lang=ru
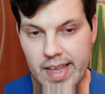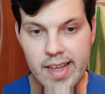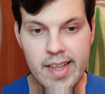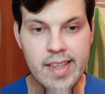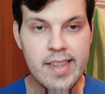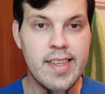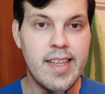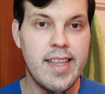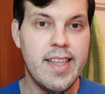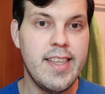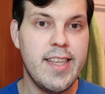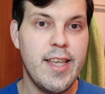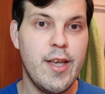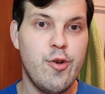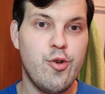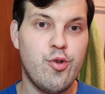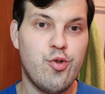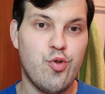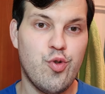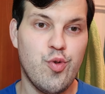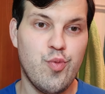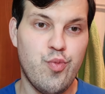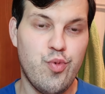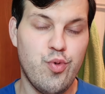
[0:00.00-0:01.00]
надеюсь,
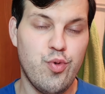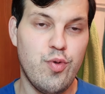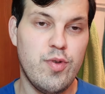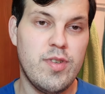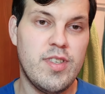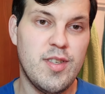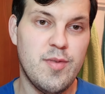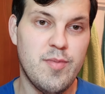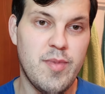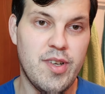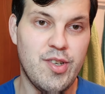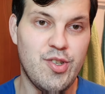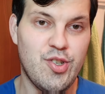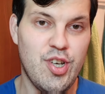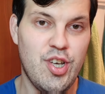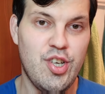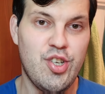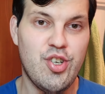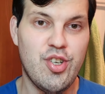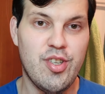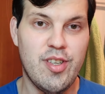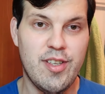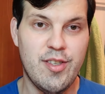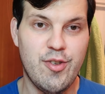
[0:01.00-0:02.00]
что буду снимать
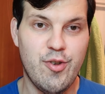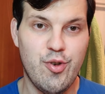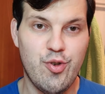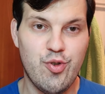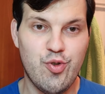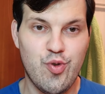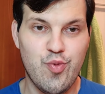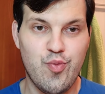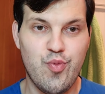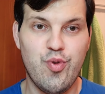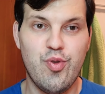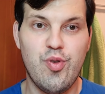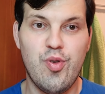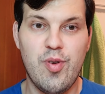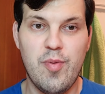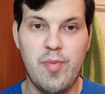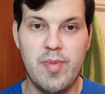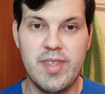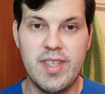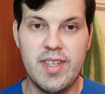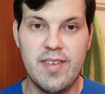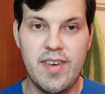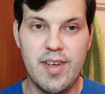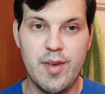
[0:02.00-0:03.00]
чаще, надеюсь, что буду
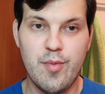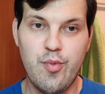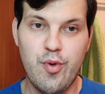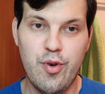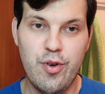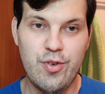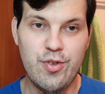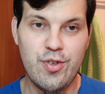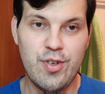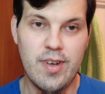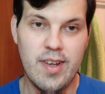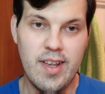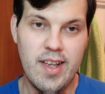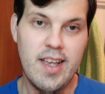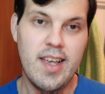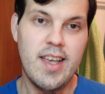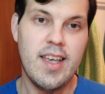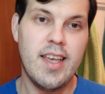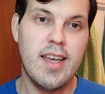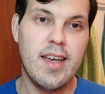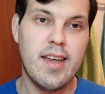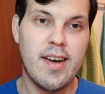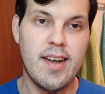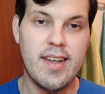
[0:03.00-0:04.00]
обозревать больше
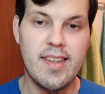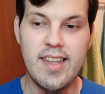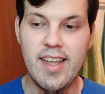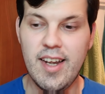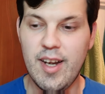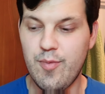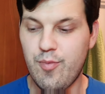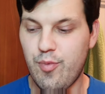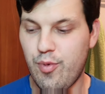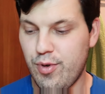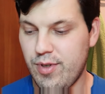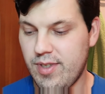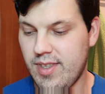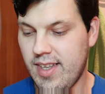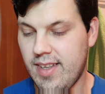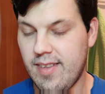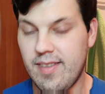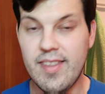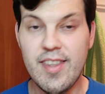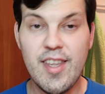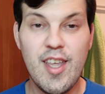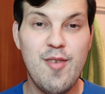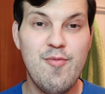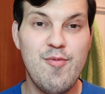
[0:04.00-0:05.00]
и рано или поздно
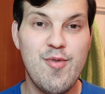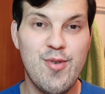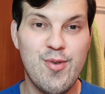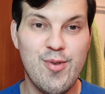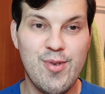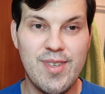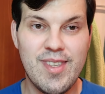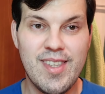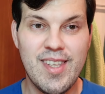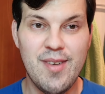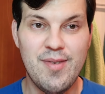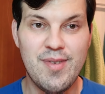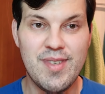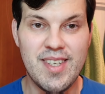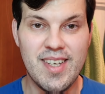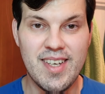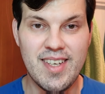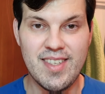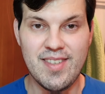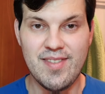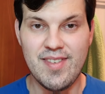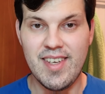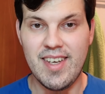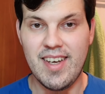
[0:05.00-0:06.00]
доберусь до
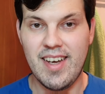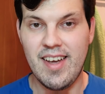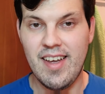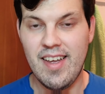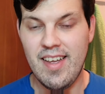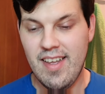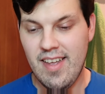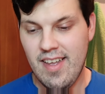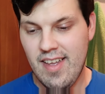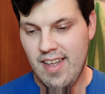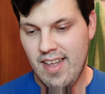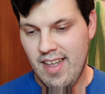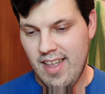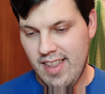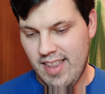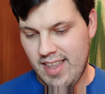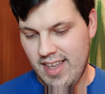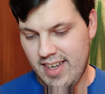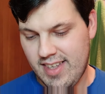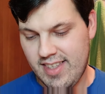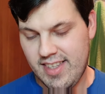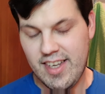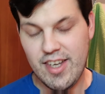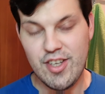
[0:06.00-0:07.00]
всех своих,
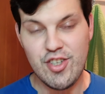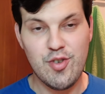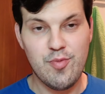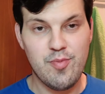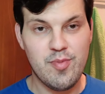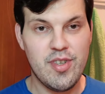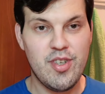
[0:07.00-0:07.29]
так скажем,